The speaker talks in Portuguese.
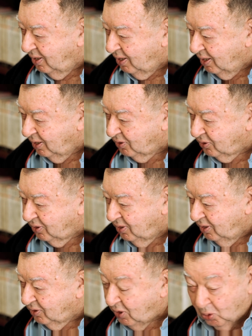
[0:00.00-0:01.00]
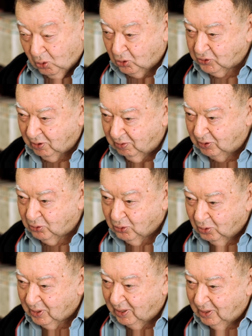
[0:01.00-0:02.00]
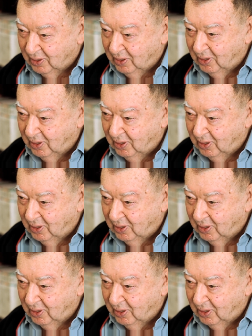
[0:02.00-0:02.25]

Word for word: é, tem o gosto da aventura,